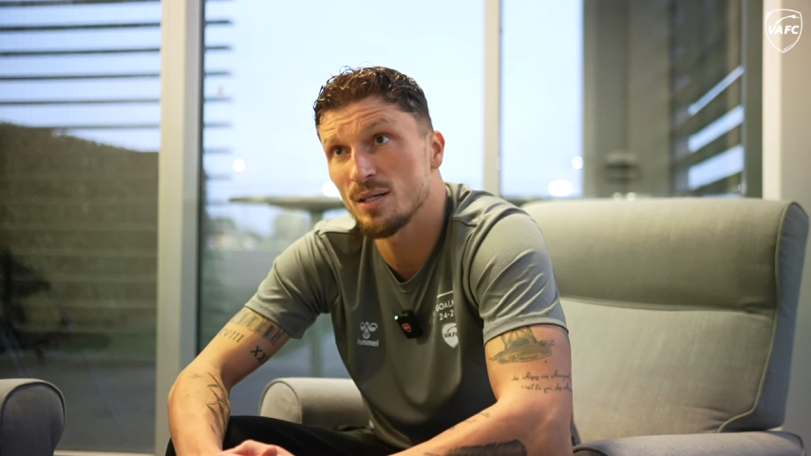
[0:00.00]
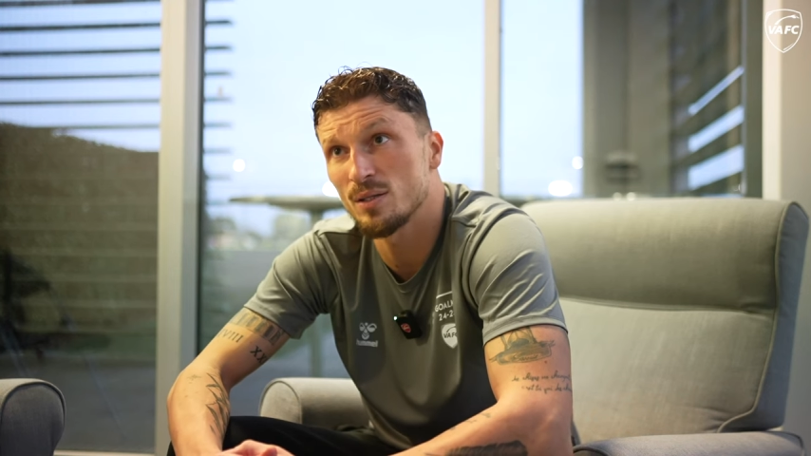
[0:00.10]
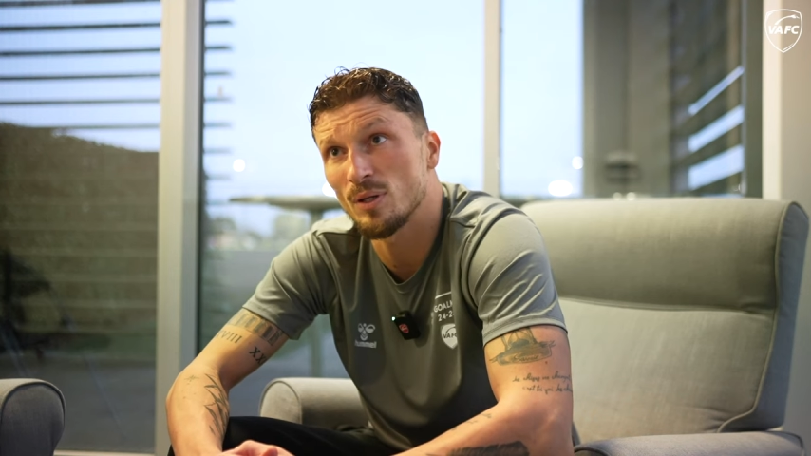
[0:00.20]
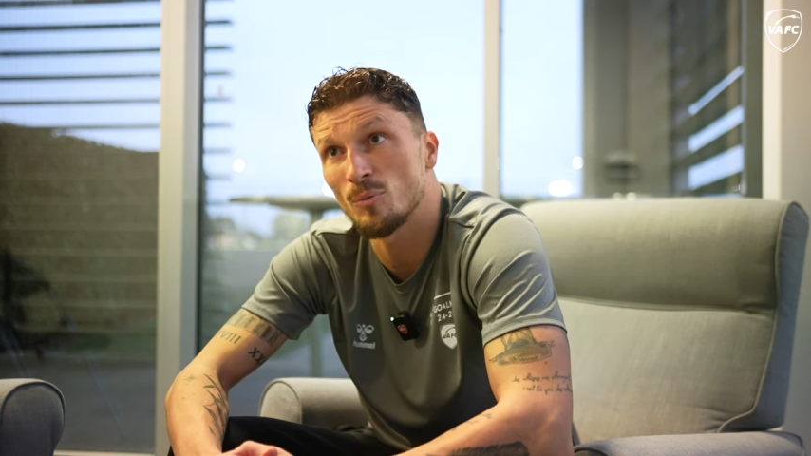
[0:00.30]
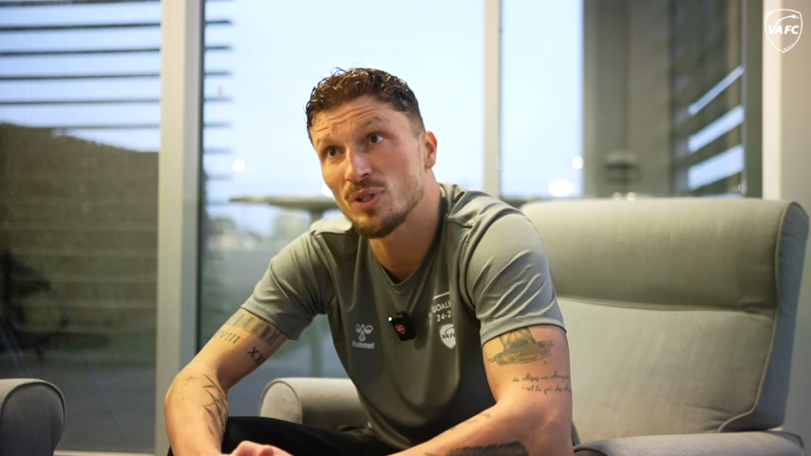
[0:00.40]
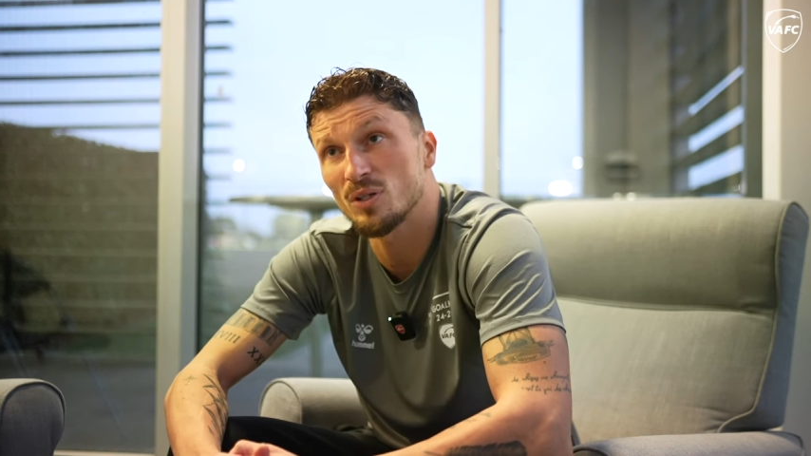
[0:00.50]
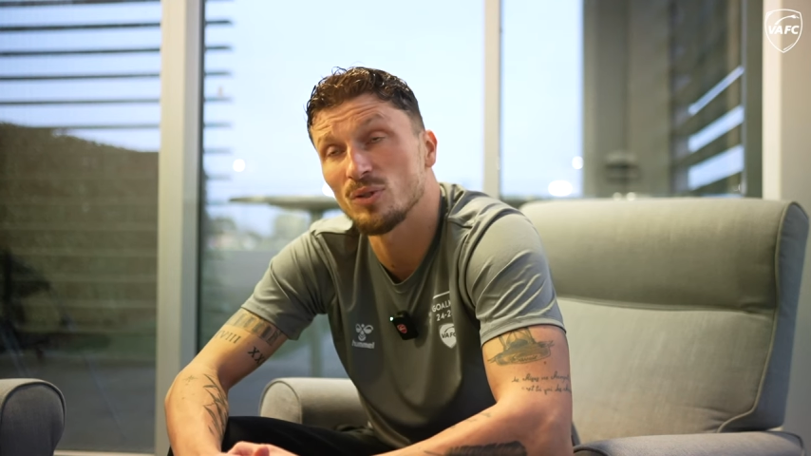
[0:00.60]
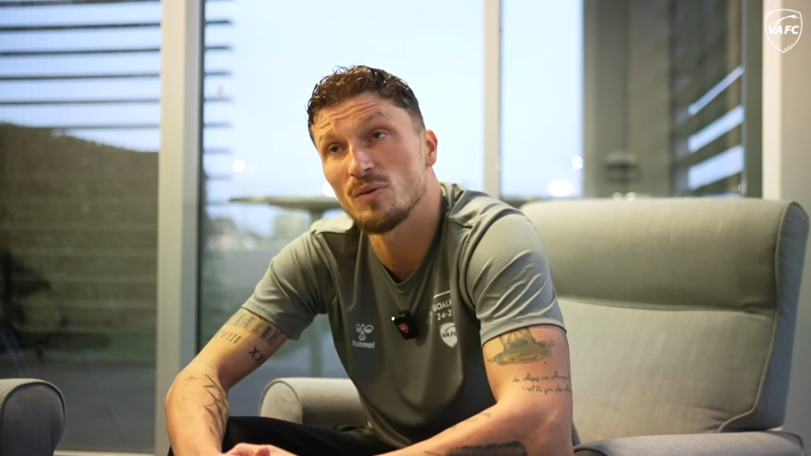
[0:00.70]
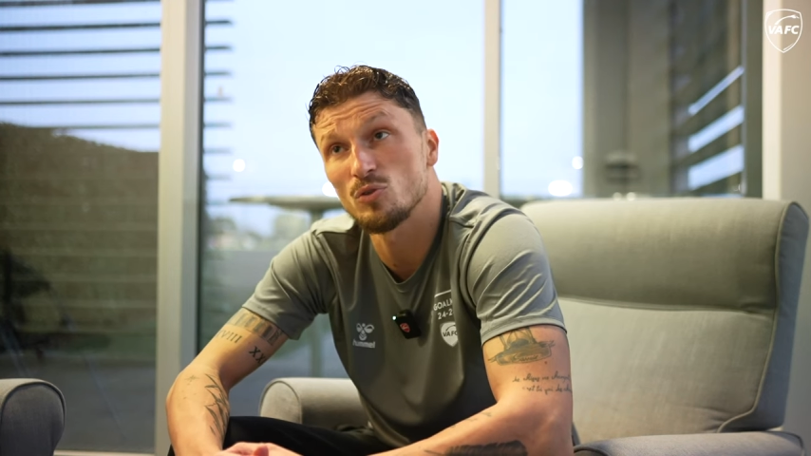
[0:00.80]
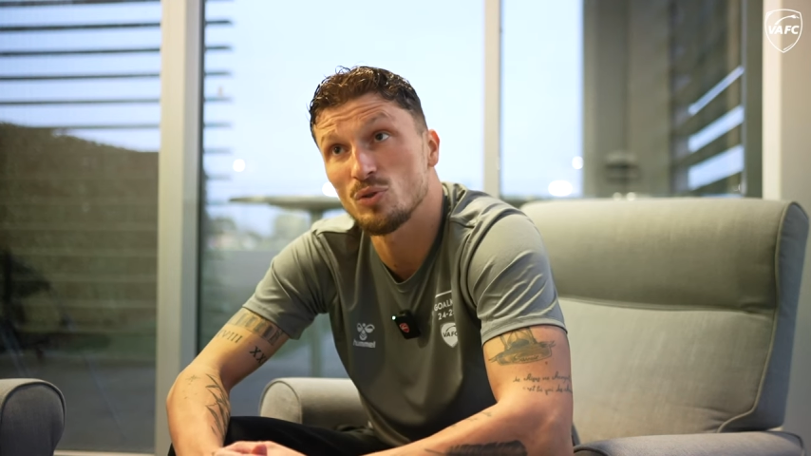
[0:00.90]
et on a montré
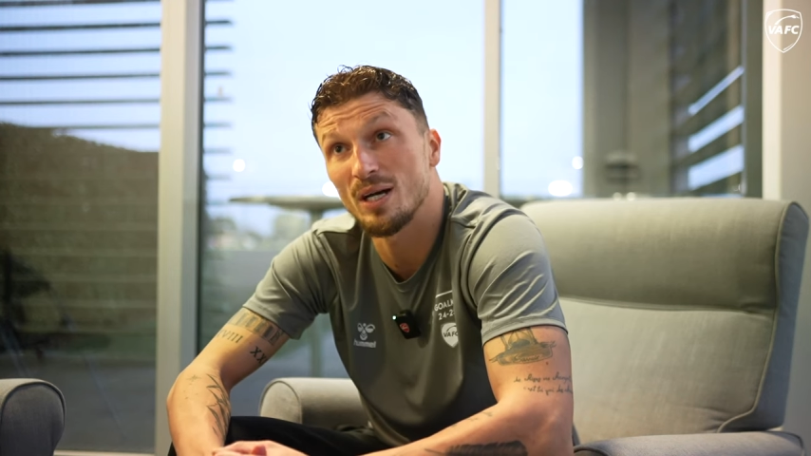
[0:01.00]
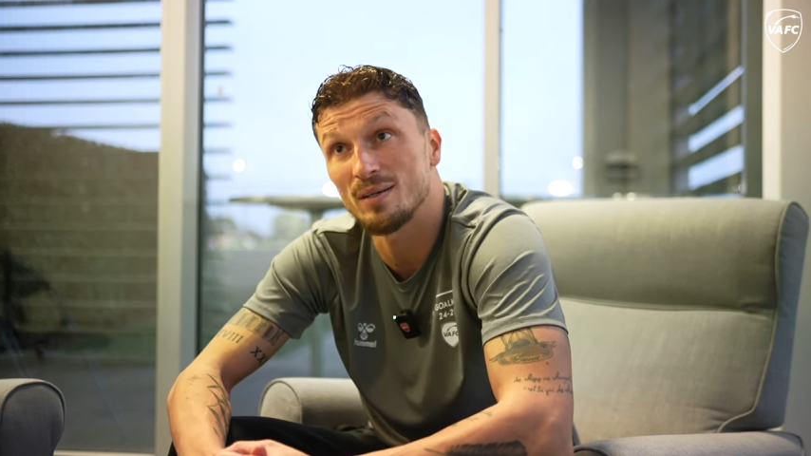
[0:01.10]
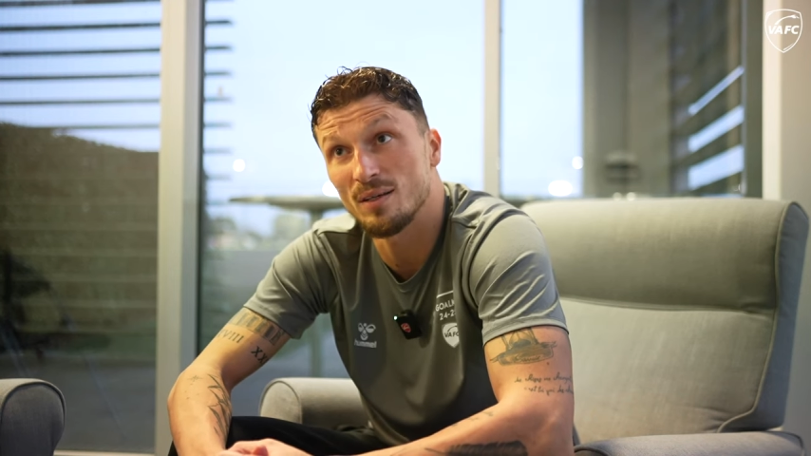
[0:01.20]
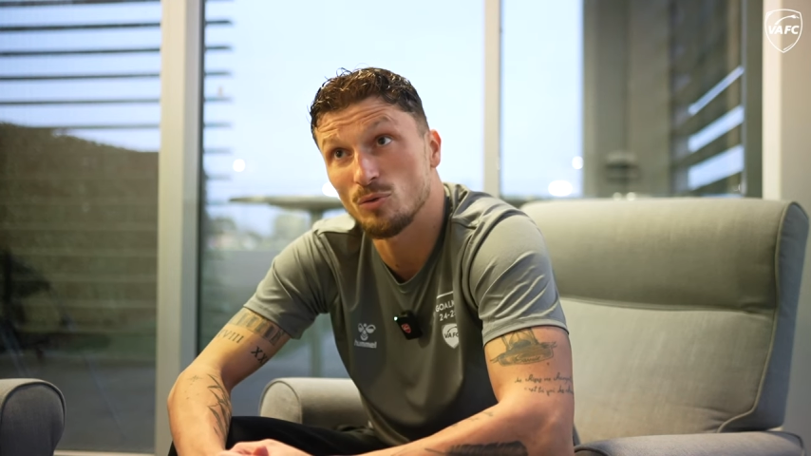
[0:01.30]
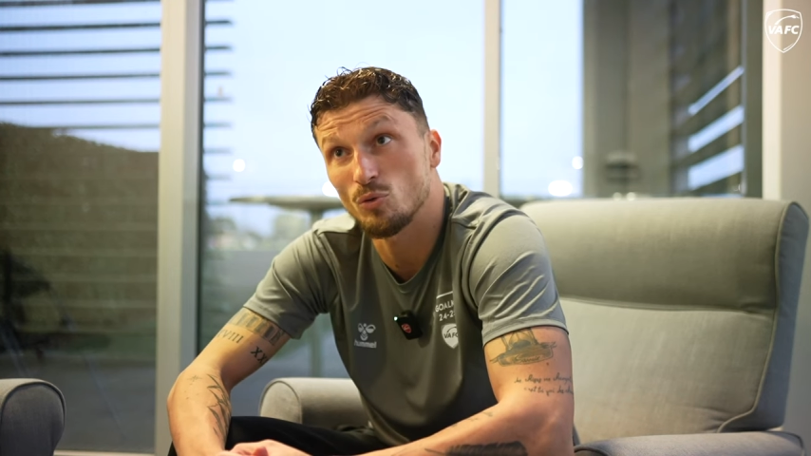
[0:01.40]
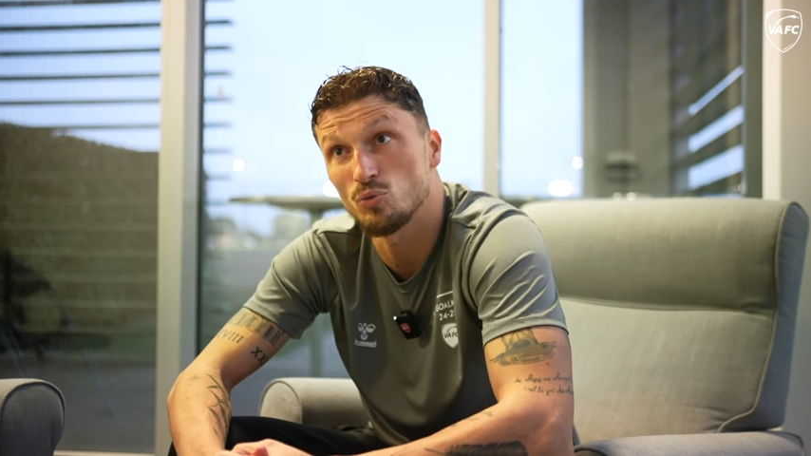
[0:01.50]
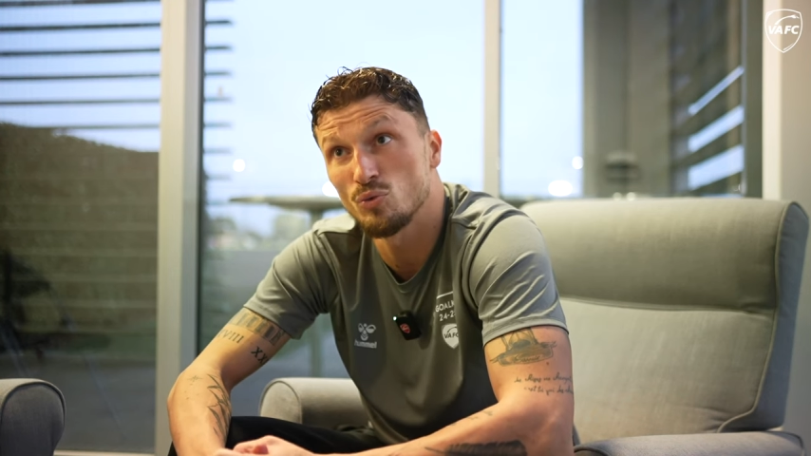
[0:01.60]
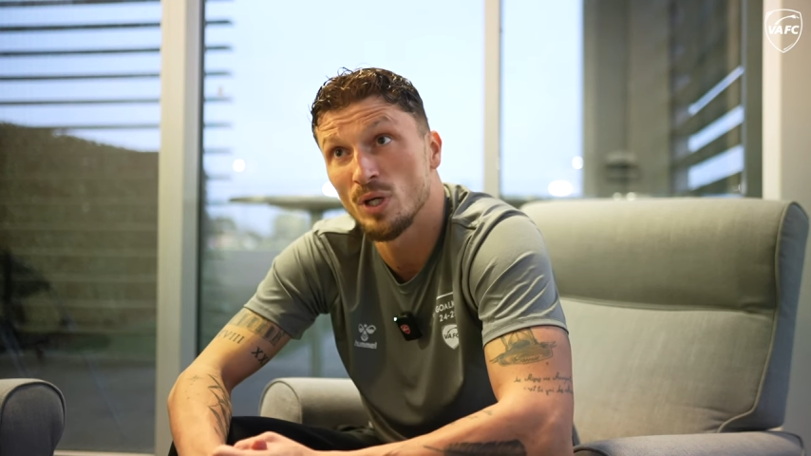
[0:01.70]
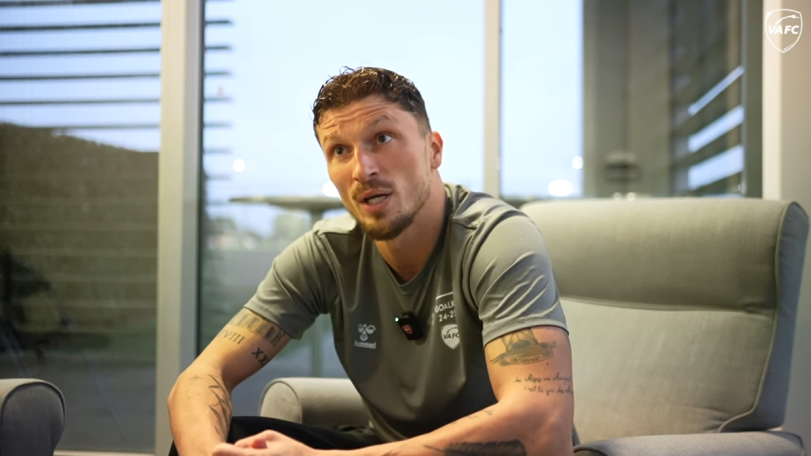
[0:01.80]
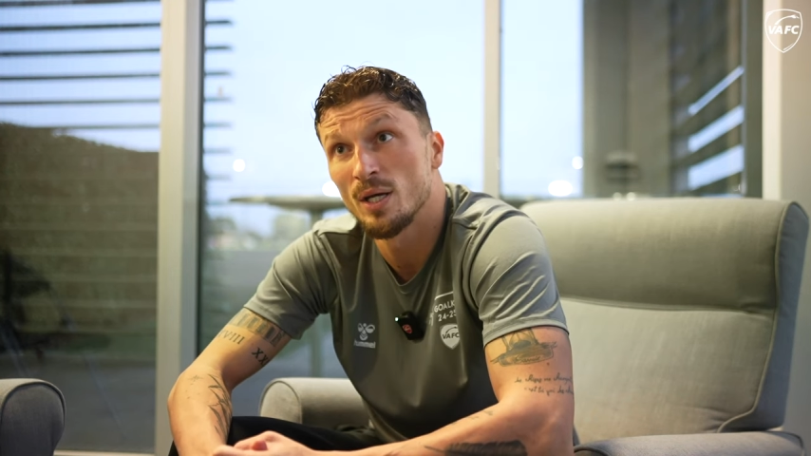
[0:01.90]
qu'on avait du caractère surtout.